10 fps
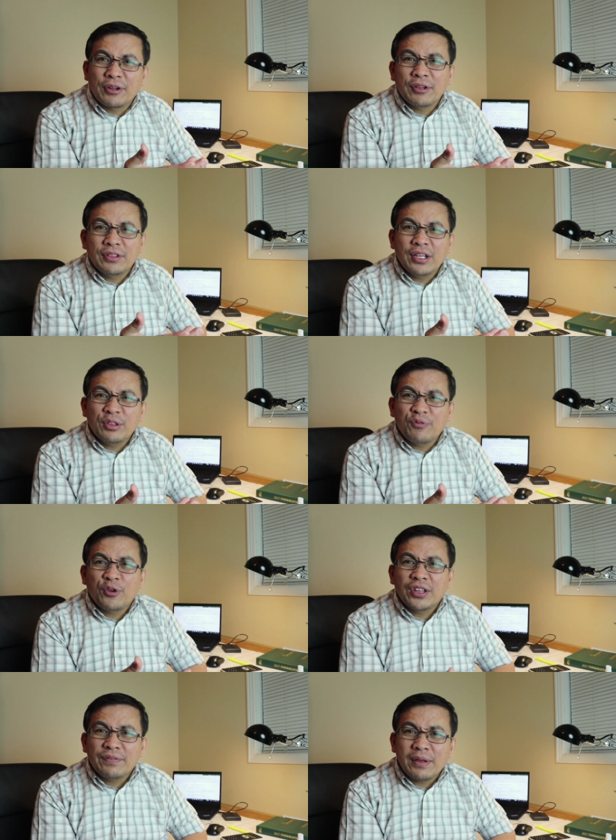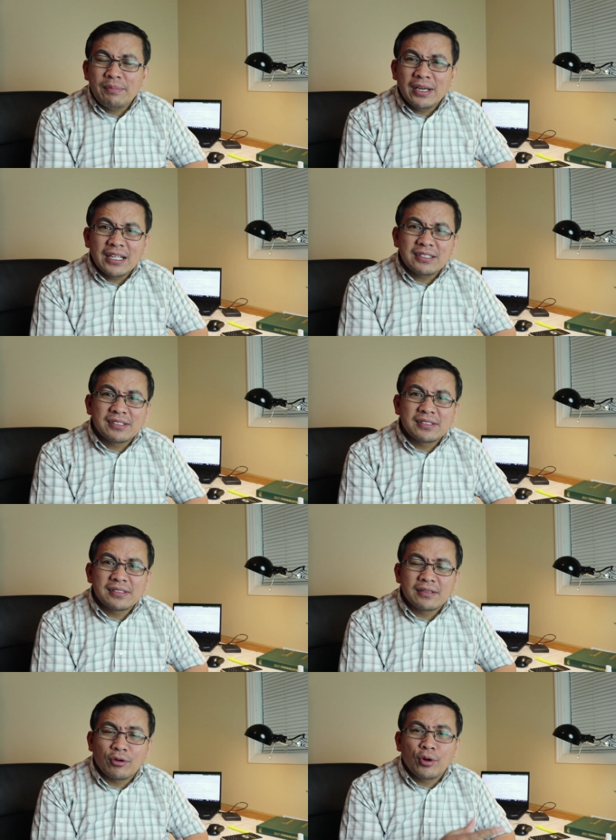30 to 45
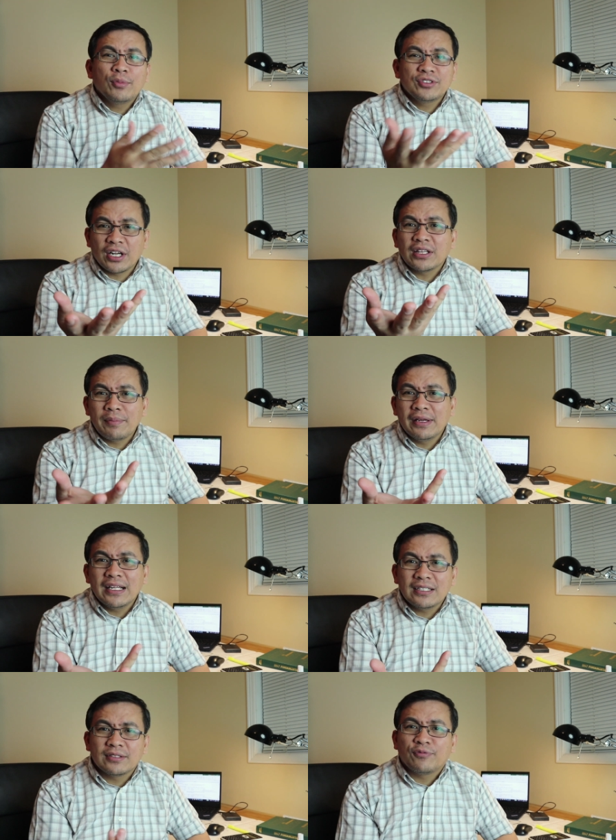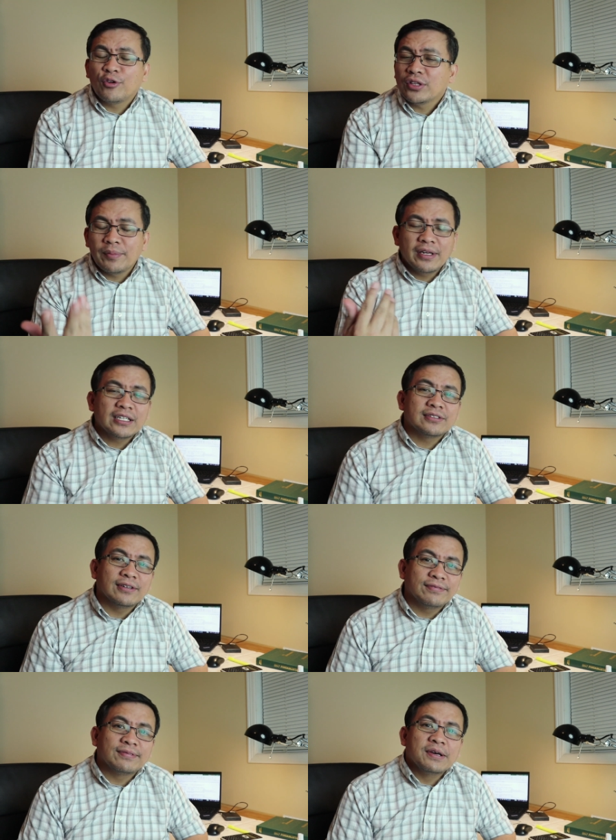minutes, almost 30 minutes, 40 minutes
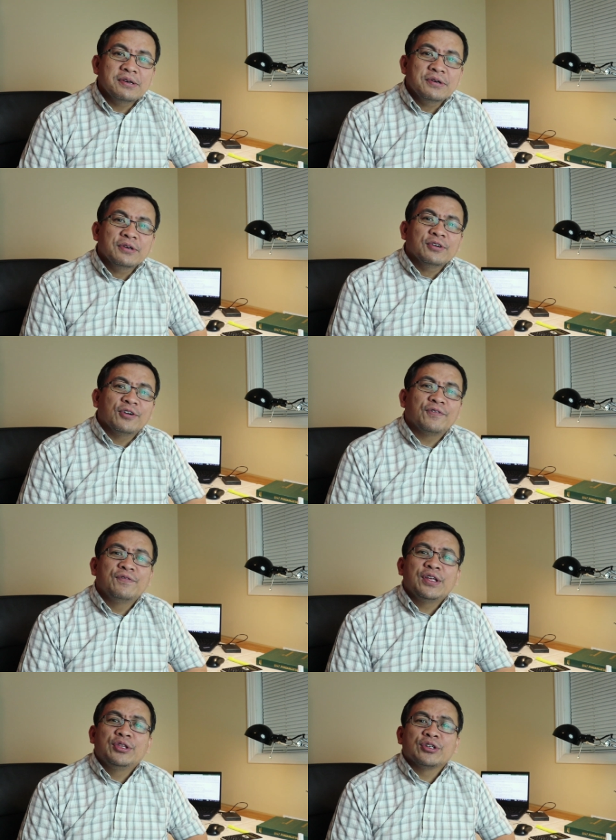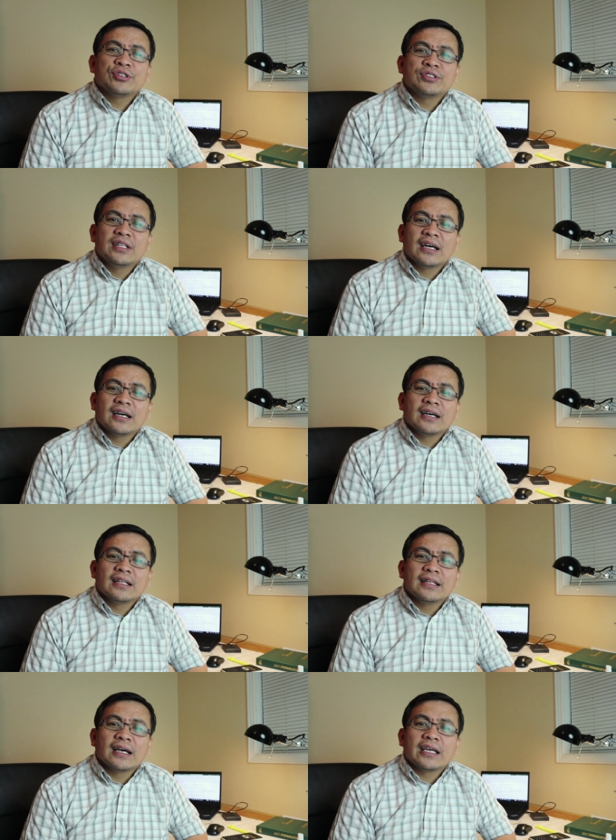of of videos da,
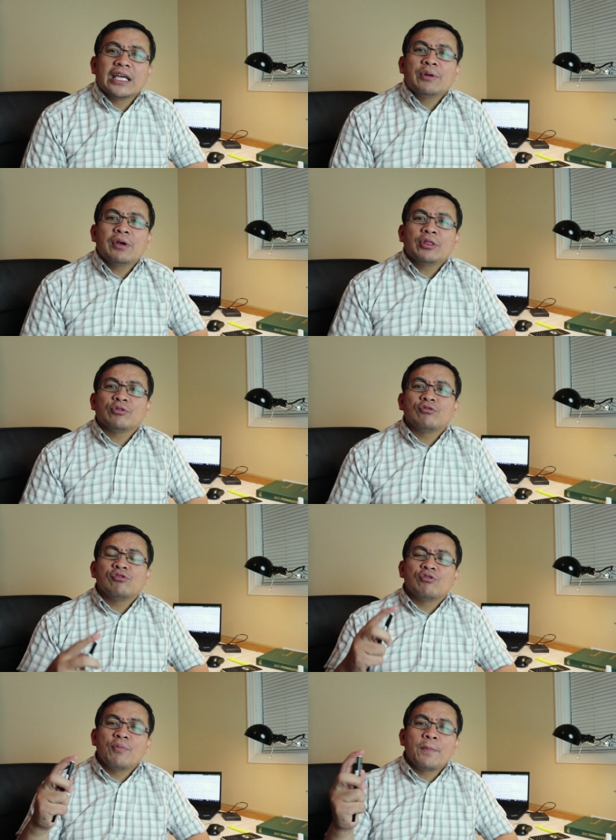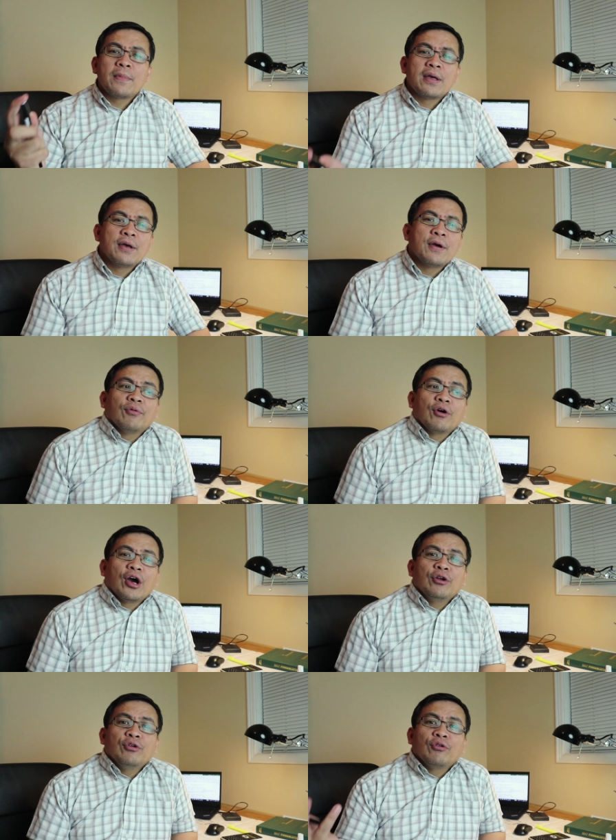na ikinuwento ko kung, kung
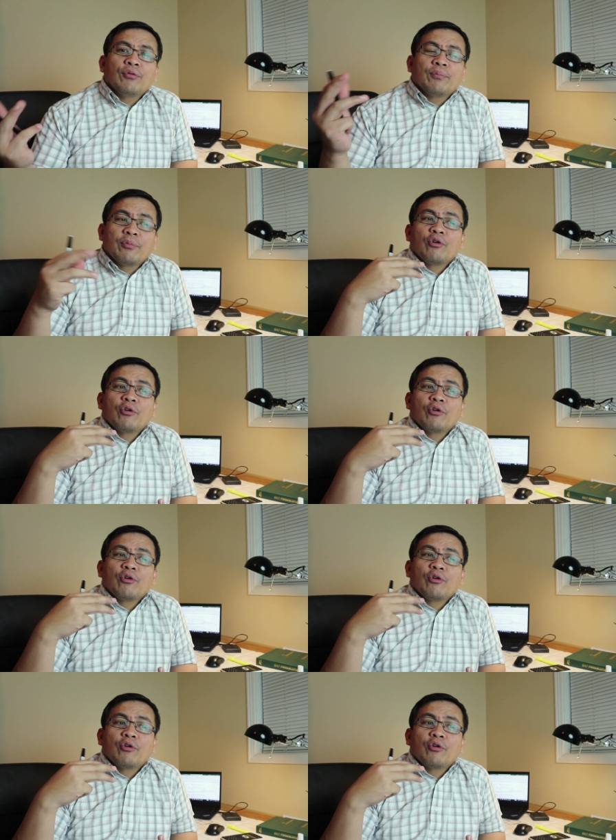ano yung